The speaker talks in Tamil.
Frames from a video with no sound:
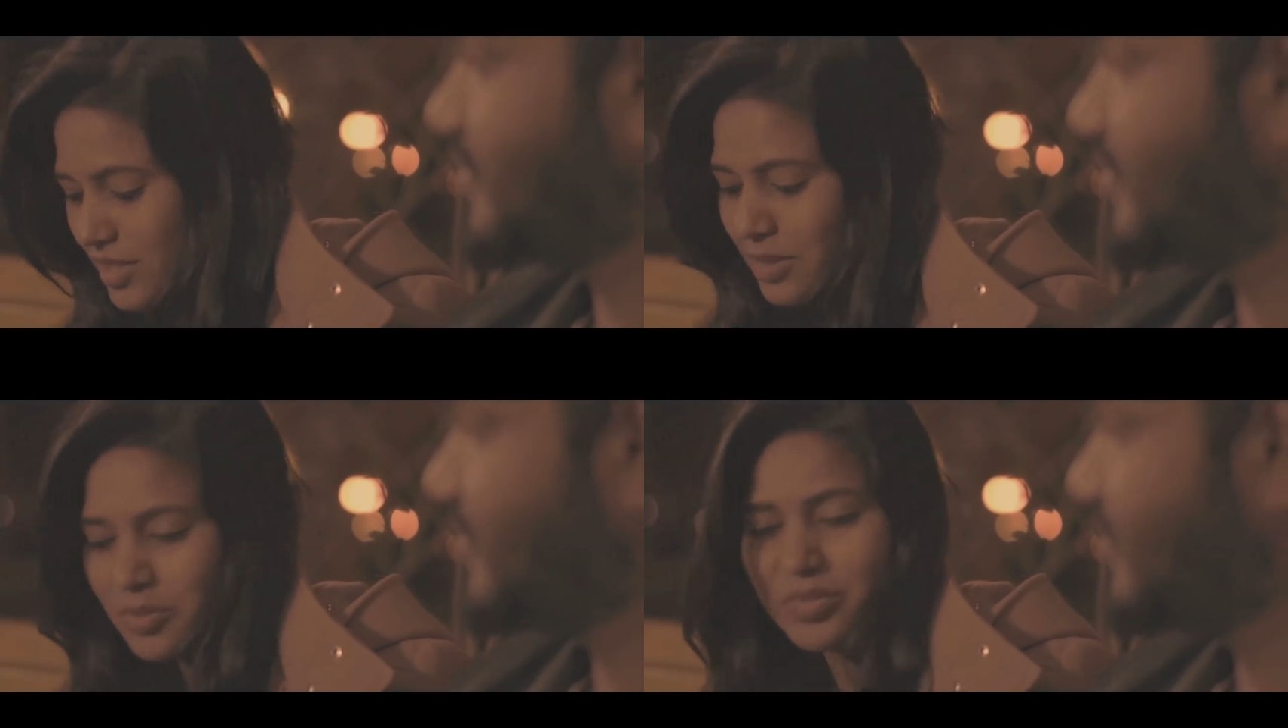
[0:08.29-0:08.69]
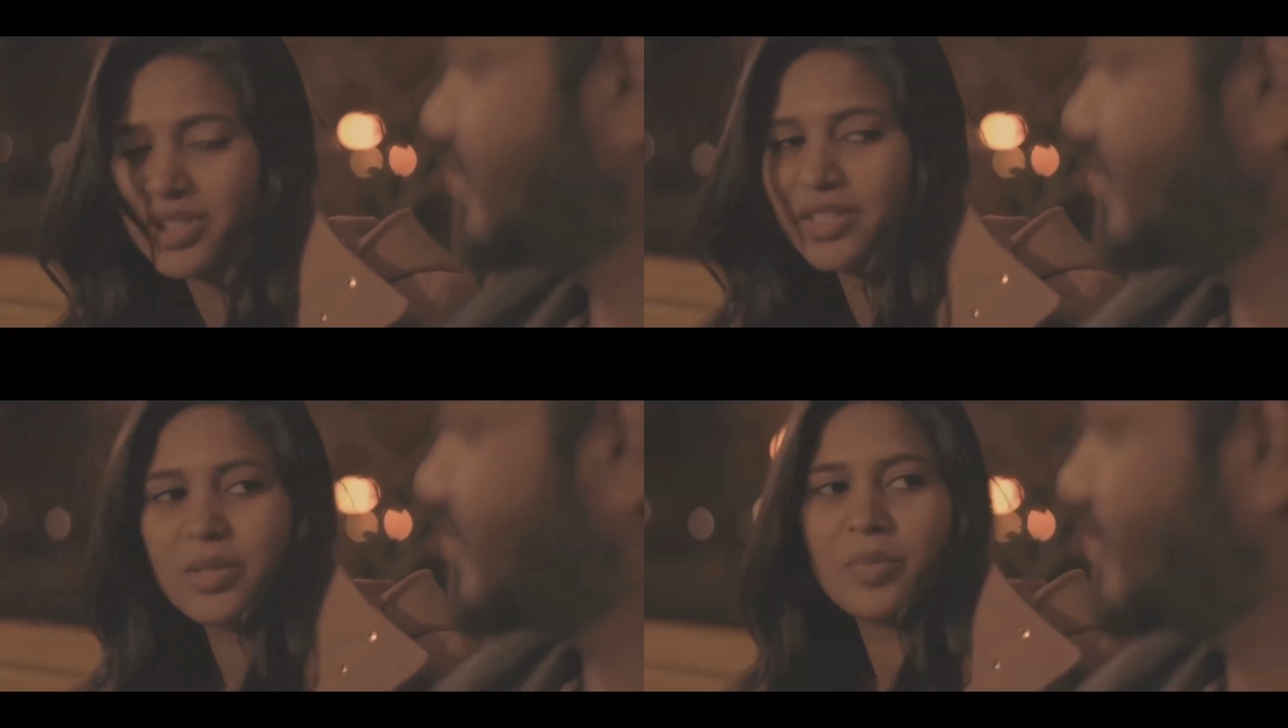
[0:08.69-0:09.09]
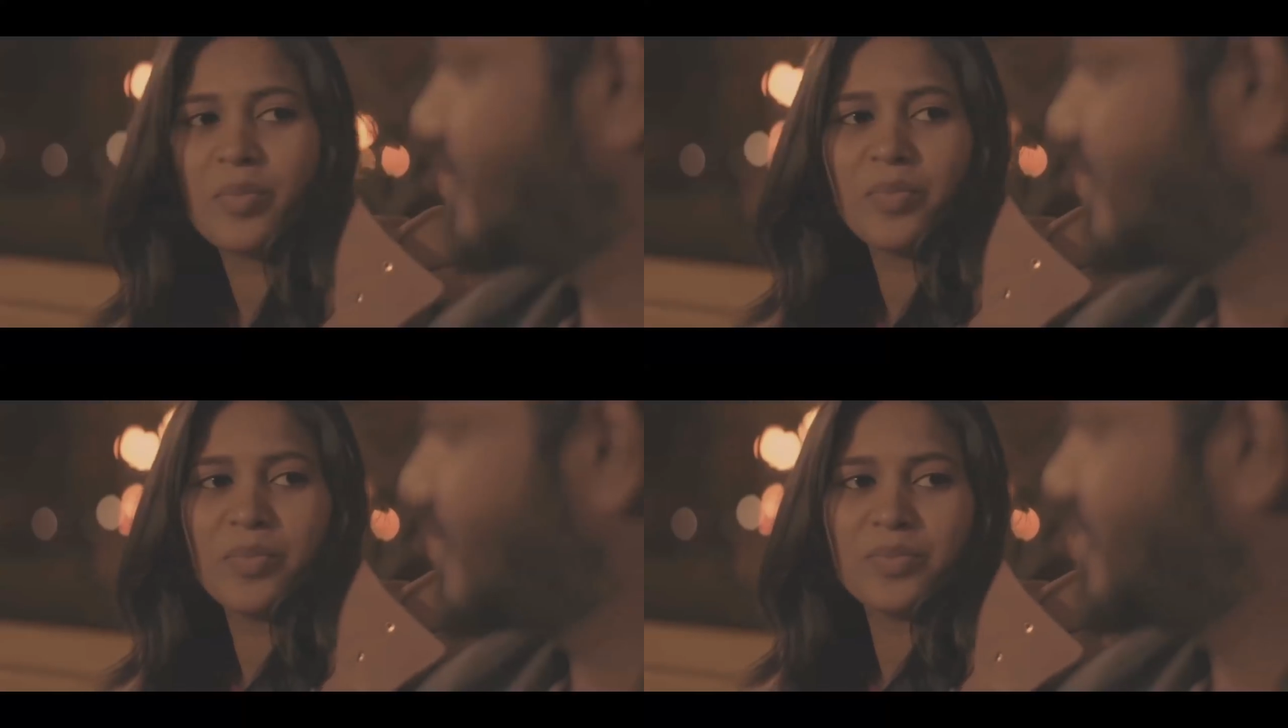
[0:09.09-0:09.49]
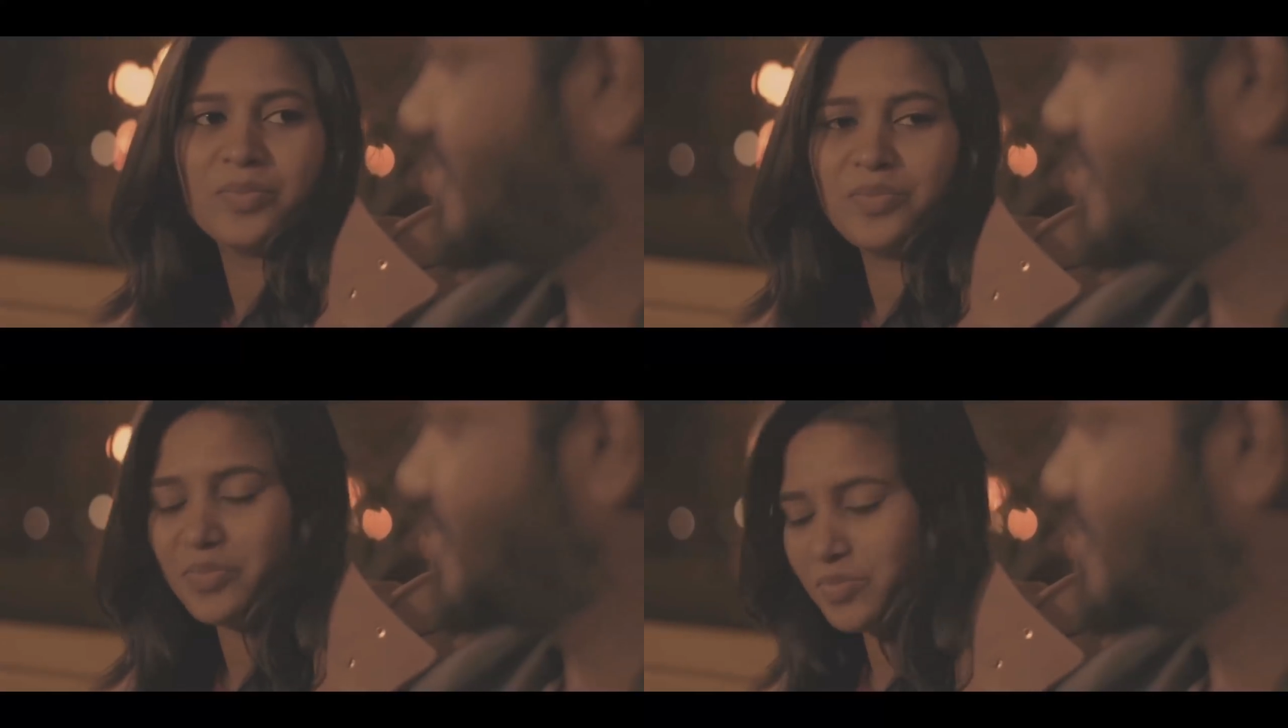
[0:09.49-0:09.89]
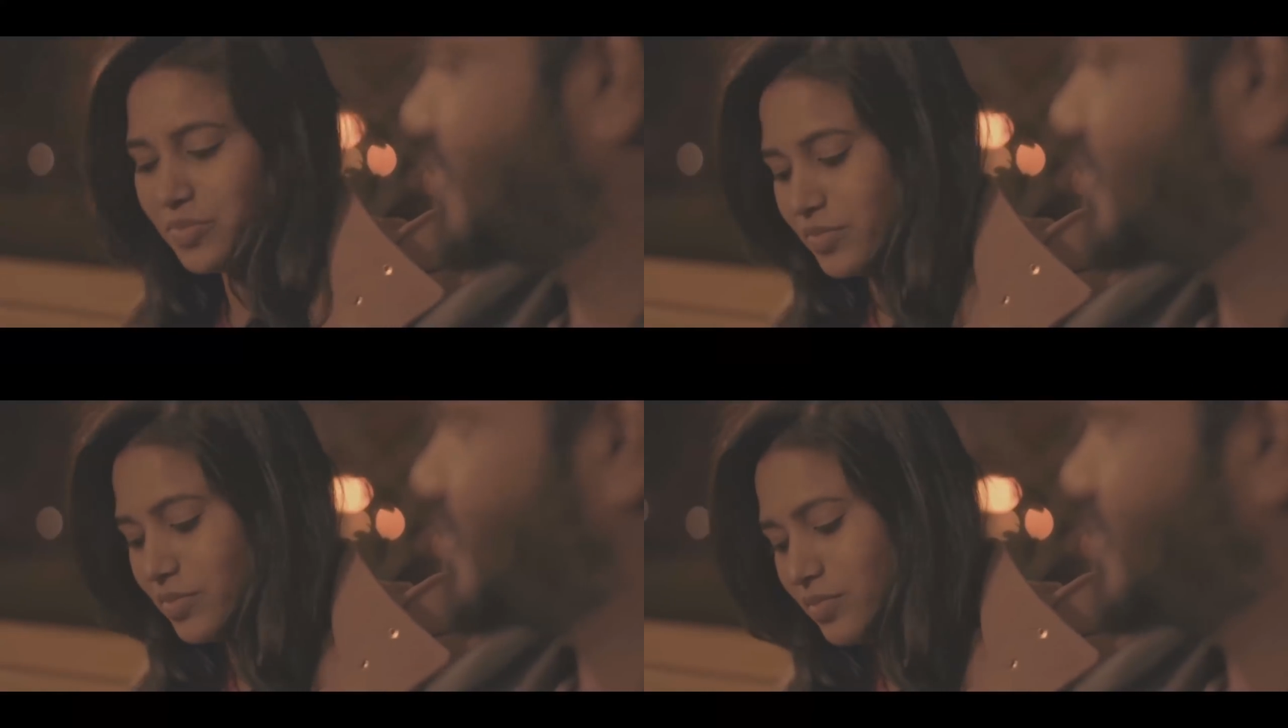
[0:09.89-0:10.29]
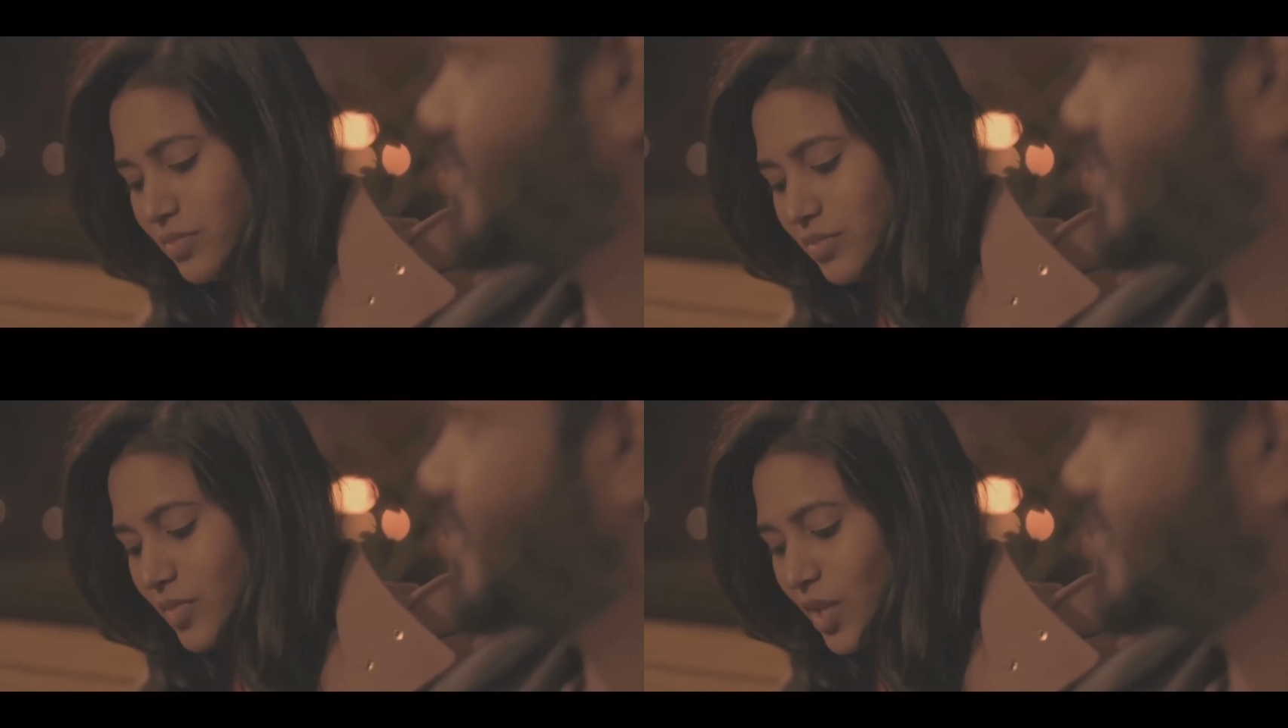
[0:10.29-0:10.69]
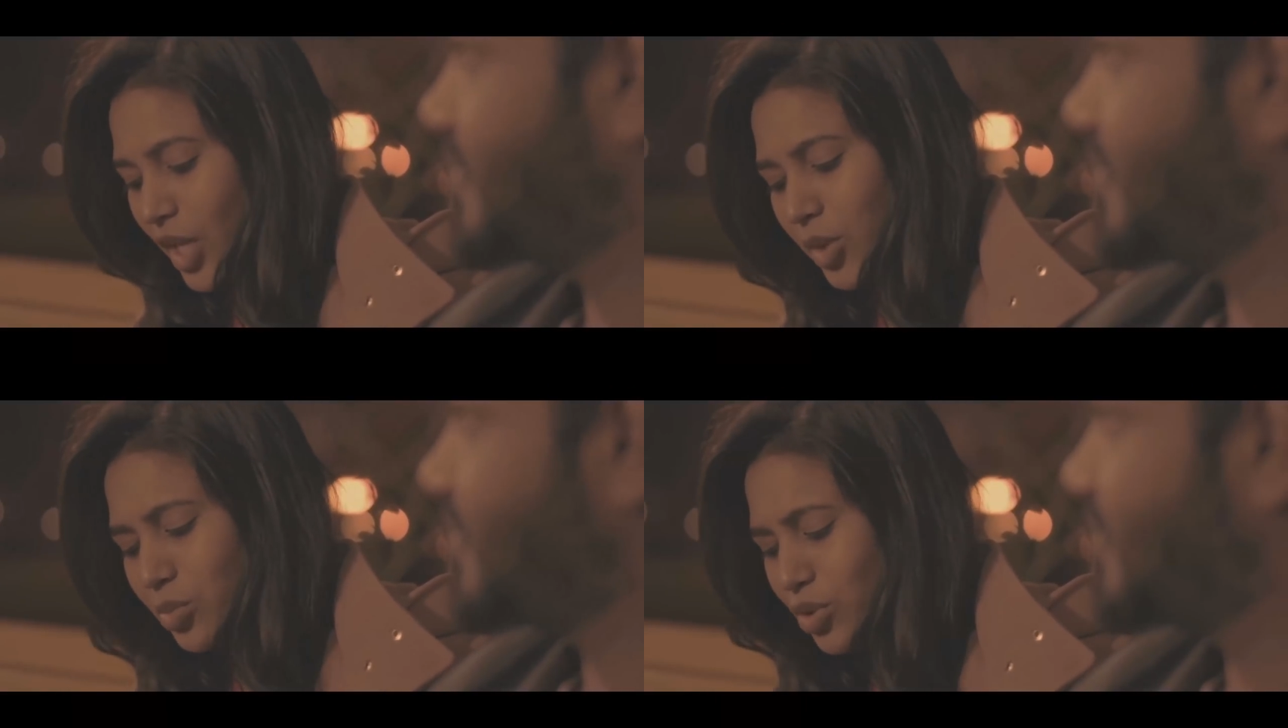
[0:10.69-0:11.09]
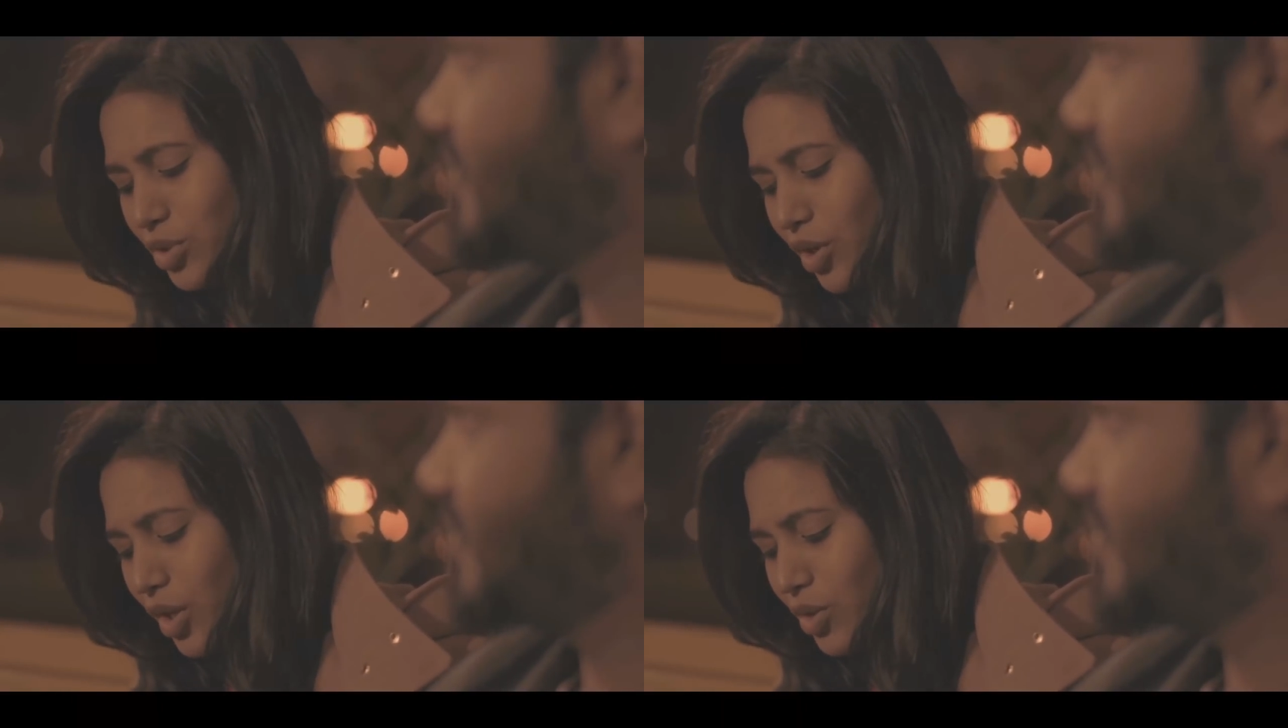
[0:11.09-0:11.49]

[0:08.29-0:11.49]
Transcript: எனக்கு அதை கேட்க பிடிச்சிருக்கு சிம்பிள்